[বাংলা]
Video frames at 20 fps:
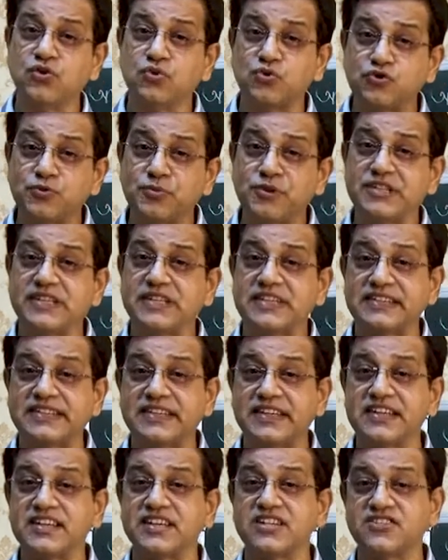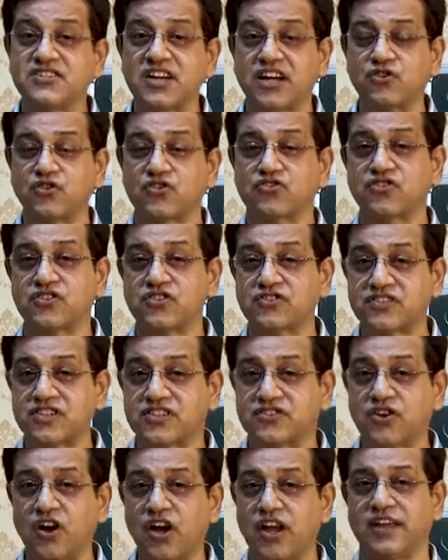উদ্ভিদের দেহে শালক
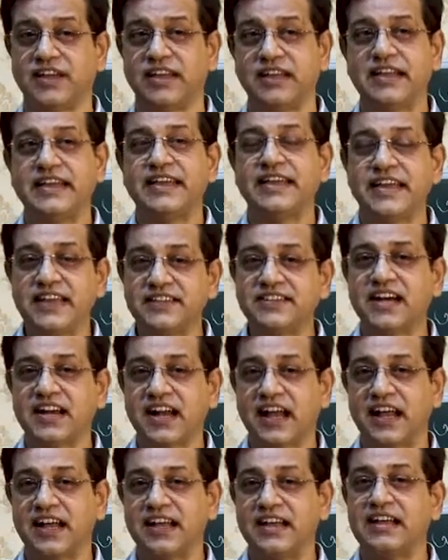সংশ্লেষ হয় এছাড়া